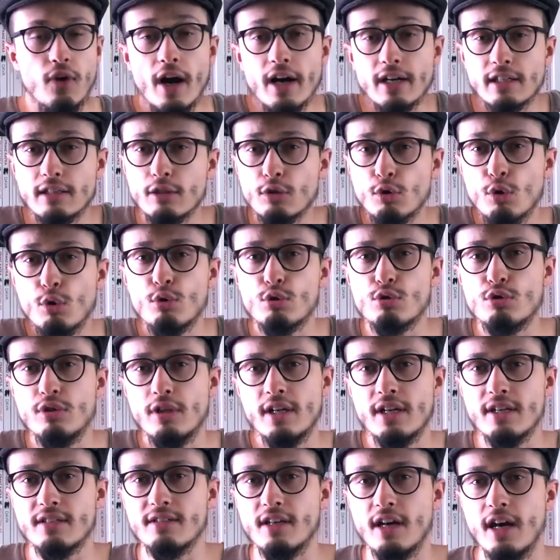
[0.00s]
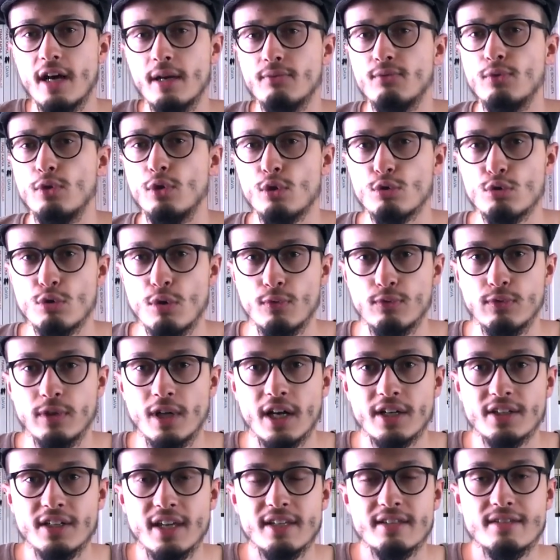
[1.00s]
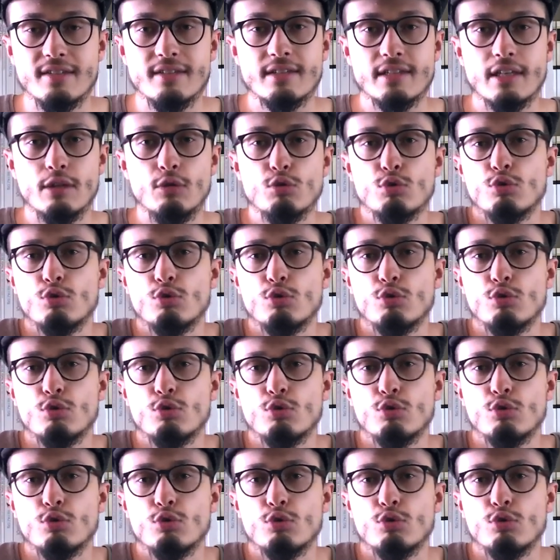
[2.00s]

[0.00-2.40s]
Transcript: farklı görüşlere sahip filozoflardan size